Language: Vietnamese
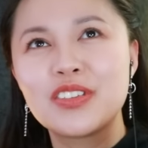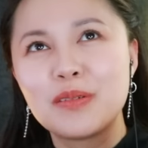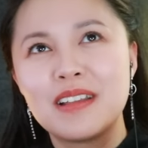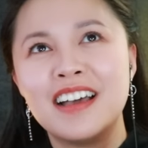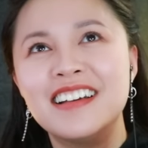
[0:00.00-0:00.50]
nói
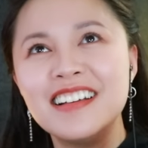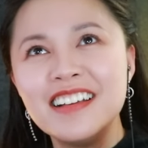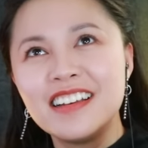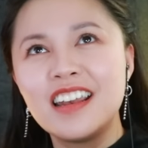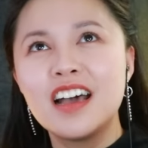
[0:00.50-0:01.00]
chung là
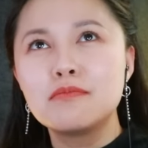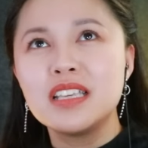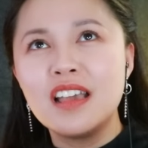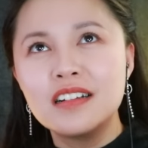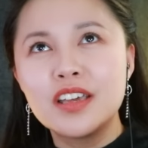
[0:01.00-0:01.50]
lớn
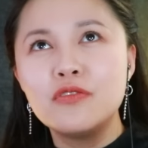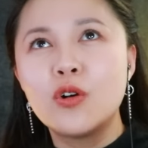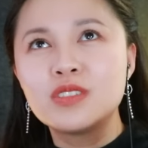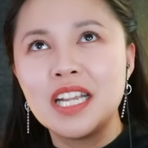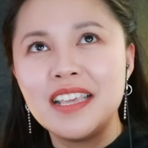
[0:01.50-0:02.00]
mà giỡn kiểu
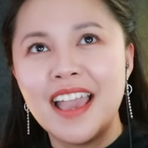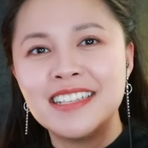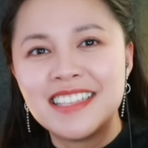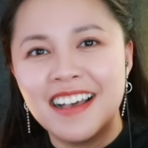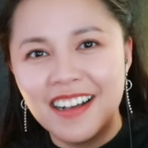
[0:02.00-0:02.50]
vô tri dễ
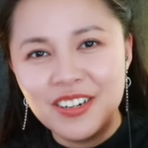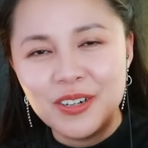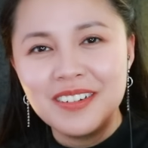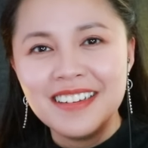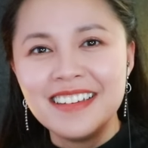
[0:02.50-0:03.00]
sợ
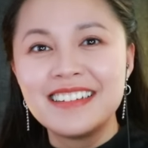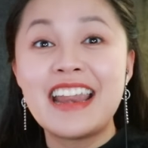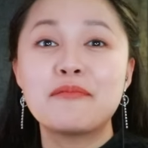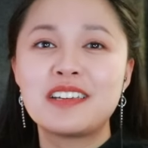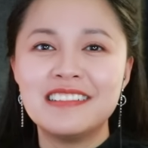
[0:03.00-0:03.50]
luôn
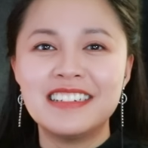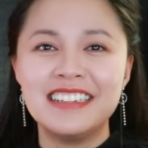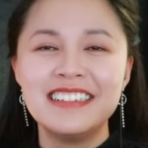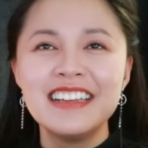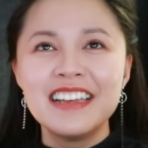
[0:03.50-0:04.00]
nam cười
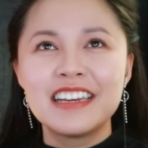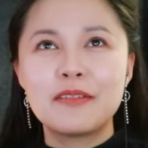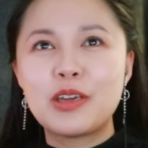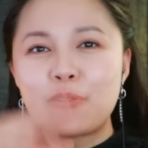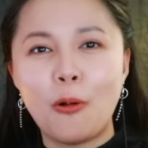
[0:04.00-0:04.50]

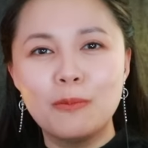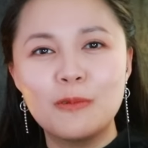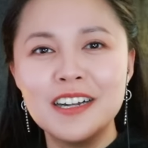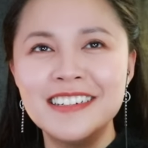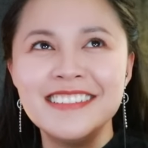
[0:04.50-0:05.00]
nam kêu
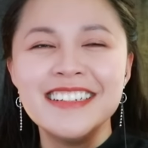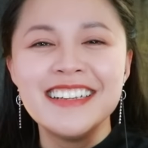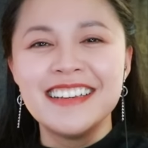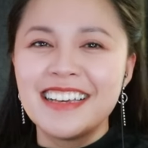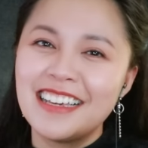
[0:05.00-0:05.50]
khùng quá
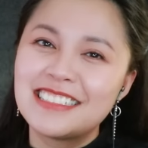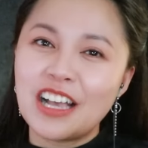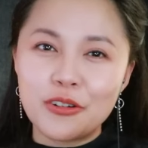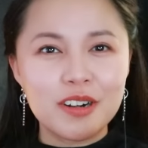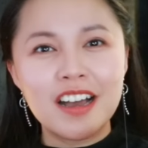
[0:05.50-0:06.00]
thì
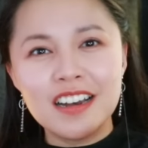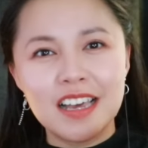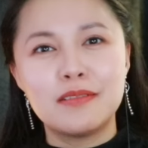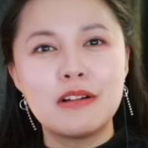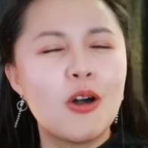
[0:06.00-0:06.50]
sau đó
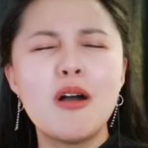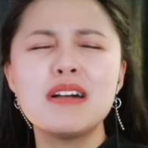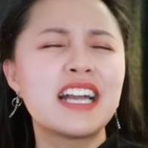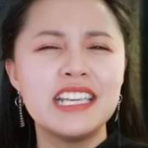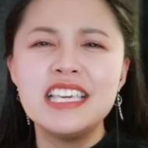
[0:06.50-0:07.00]
là cũng không
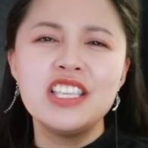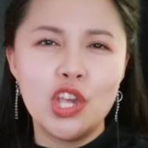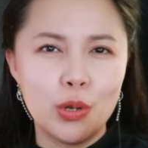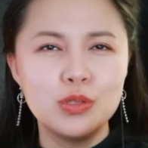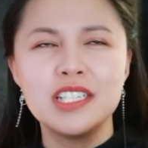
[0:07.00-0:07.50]
có nghĩ gì
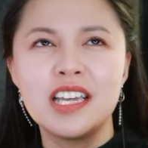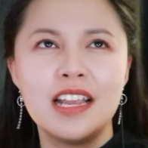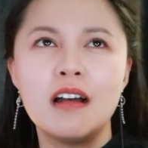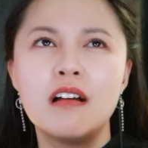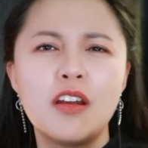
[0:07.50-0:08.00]
nhiều chỉ
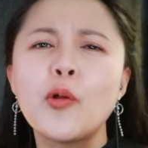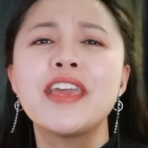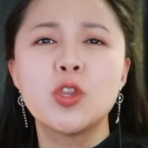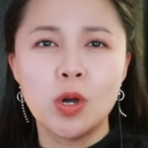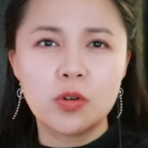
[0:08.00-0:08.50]
nghĩ là ờ lỗi
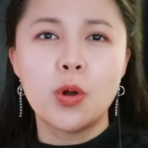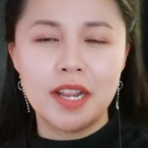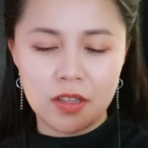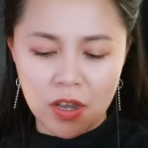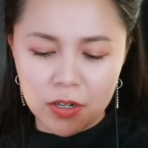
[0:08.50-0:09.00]
kỹ thuật đồ
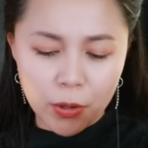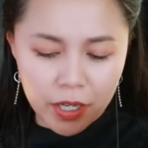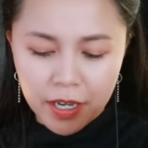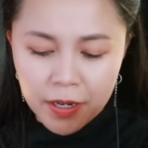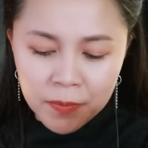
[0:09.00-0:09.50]
này tọ thôi